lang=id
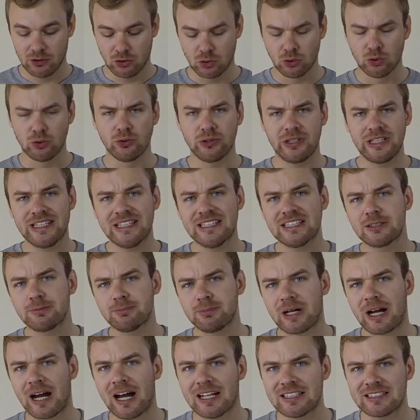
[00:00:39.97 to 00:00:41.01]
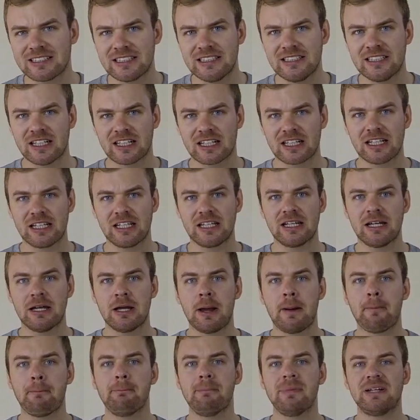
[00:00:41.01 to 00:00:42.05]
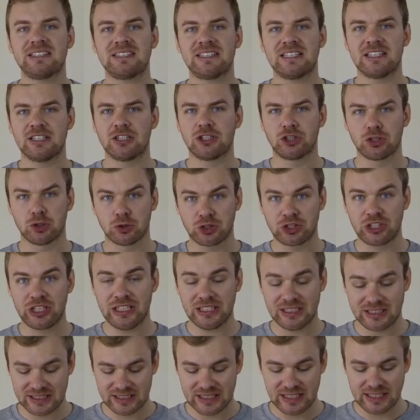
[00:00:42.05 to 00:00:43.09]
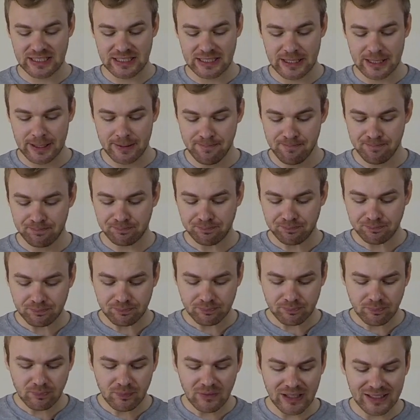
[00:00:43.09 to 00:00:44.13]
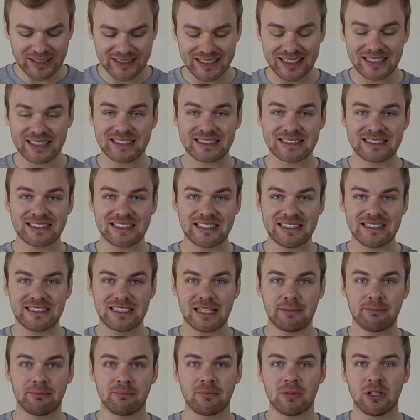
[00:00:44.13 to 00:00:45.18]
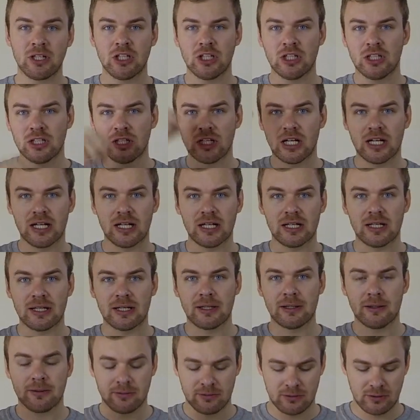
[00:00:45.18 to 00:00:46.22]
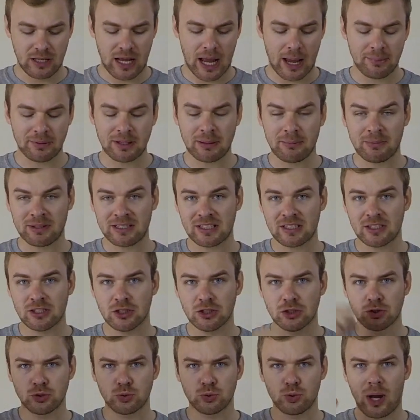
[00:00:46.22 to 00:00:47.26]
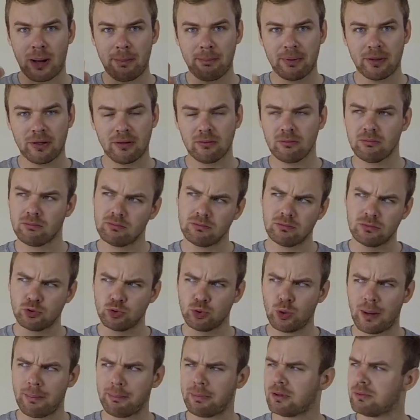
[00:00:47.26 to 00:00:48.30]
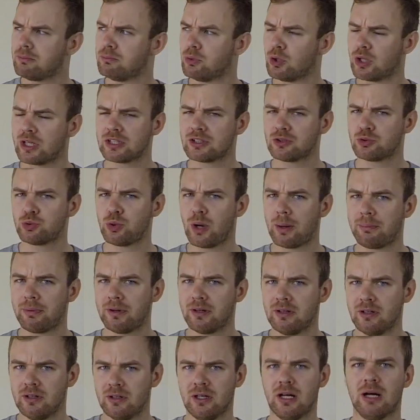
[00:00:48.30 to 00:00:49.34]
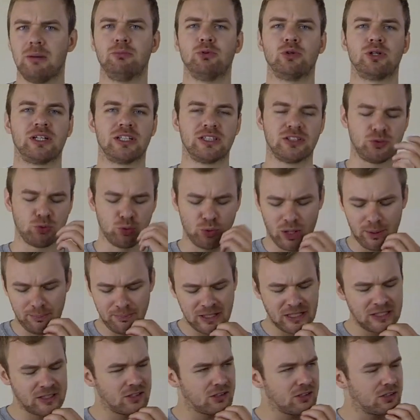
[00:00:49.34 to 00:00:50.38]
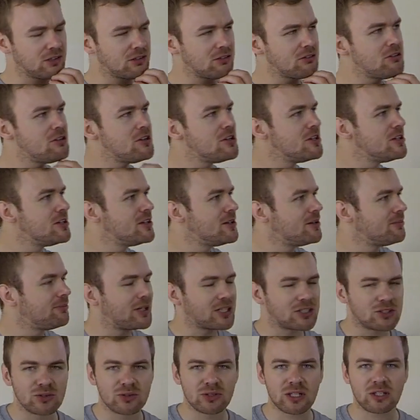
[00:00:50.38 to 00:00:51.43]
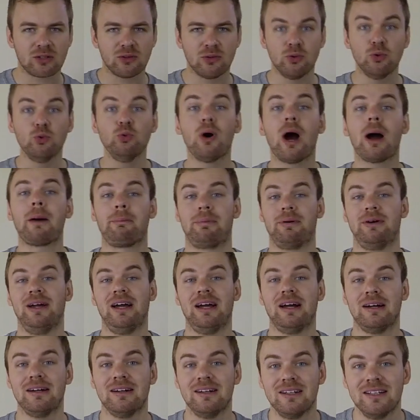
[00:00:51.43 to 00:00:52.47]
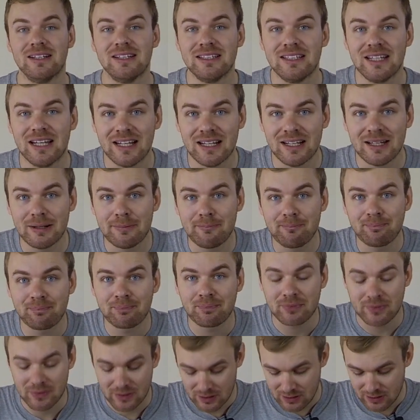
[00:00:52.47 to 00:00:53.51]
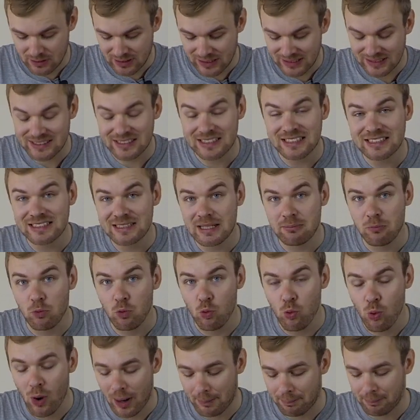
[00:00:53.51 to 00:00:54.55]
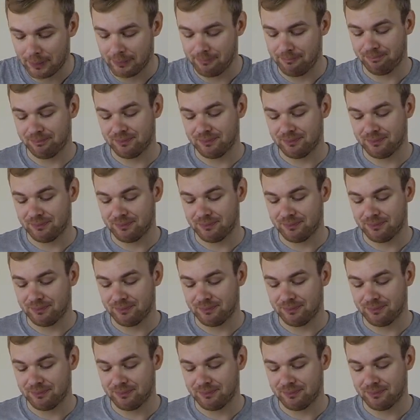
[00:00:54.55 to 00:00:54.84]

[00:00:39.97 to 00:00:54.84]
dulu diinspirasi dari mesin cuci istrinya dengan sistem uh, apa namanya suap suap bukan suap ah, bukan suapin dong maksud aku uap ya um, ya sistem uap